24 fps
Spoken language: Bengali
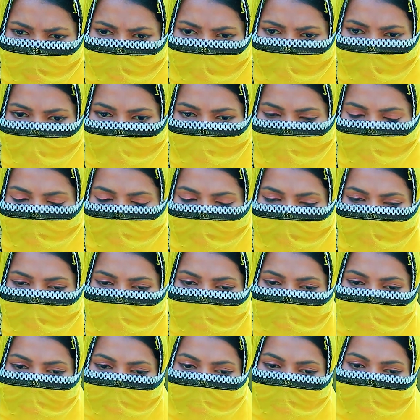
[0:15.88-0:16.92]
শুনি বাথরুমে
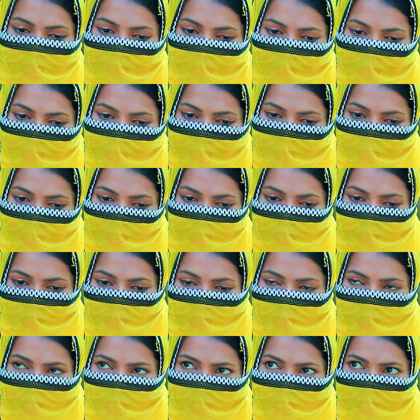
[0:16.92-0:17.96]
যেয়ে আমি ভিডিও
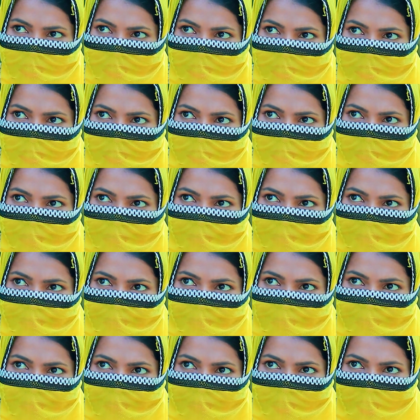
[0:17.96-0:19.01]
কলে আসি
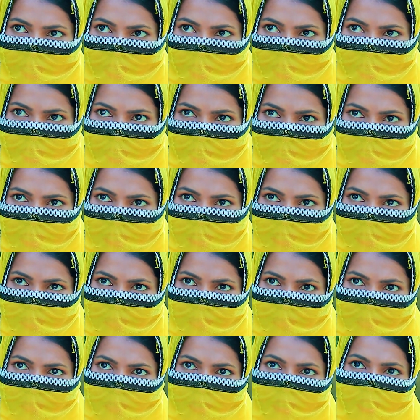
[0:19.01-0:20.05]
আসার
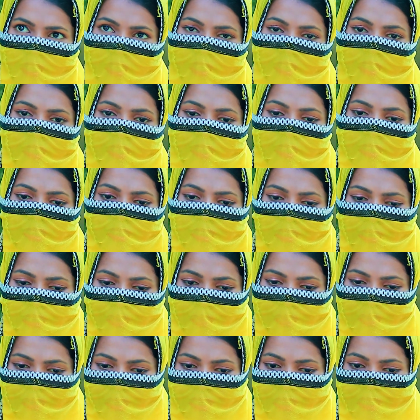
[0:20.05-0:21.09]
পরে সে
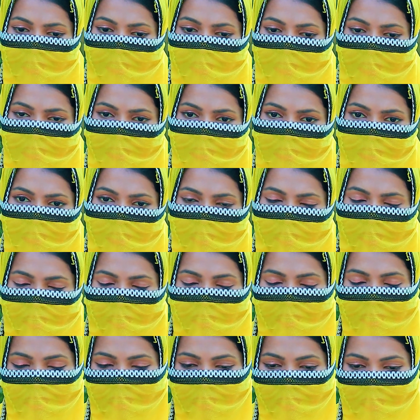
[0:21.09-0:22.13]
আমাকে
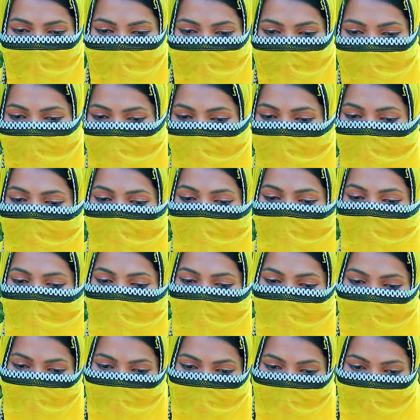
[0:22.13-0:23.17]
সেখানেই আমাকে
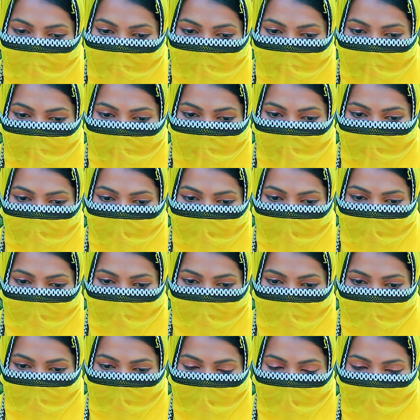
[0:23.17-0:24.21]
দেখে মানে
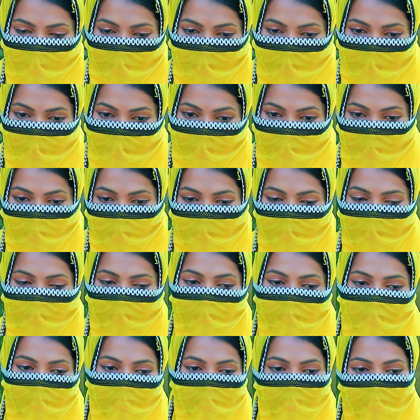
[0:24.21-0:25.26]
বাথরুমে
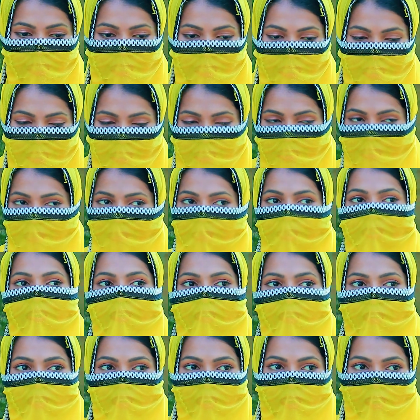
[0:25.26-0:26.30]
ঢুকে তার সাথে ভিডিও
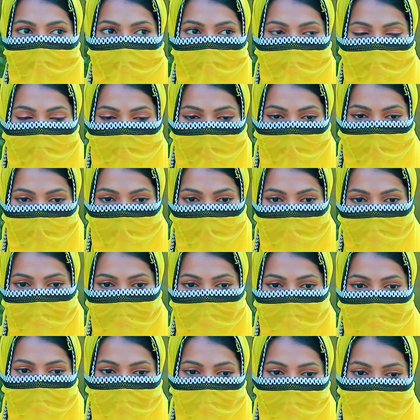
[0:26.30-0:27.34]
কলে কথা
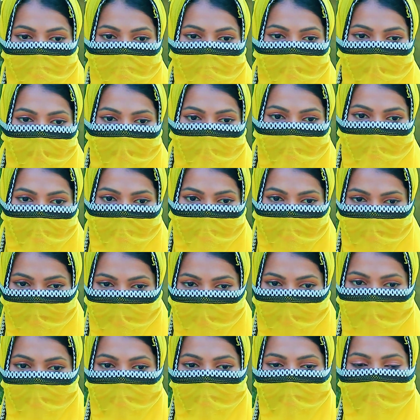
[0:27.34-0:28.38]
বলেছি এটা আমার
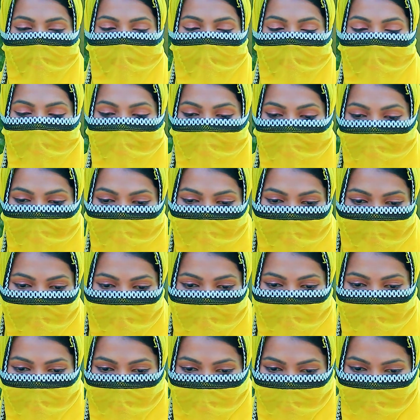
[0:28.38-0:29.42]
হাজব্যান্ড আমাকে দেখে
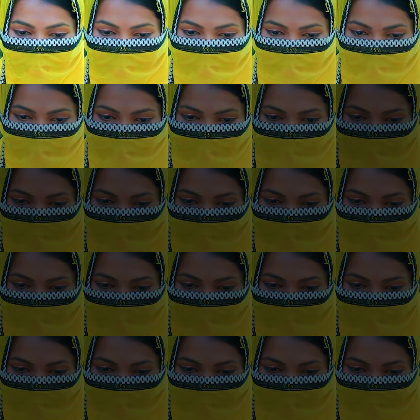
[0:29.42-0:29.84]
ফেলেছে